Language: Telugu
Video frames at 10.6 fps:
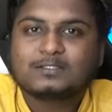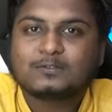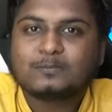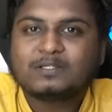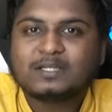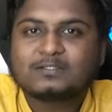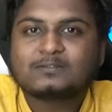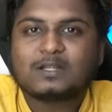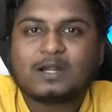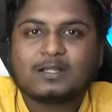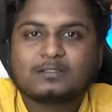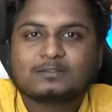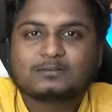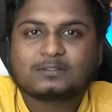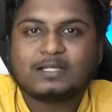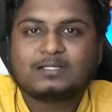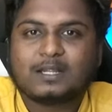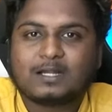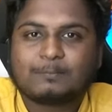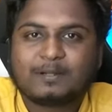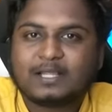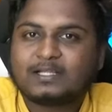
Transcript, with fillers: సో మీకు తెలుసు టాటా స్కై టాటా ప్లే